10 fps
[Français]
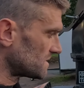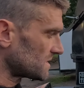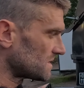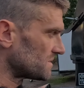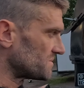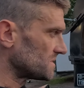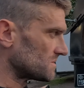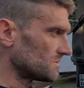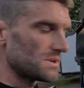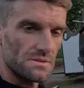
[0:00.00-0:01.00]
derrière un
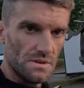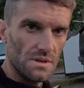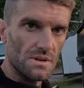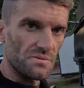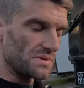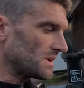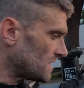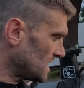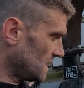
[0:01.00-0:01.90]
véhicule, hein, derrière un VL.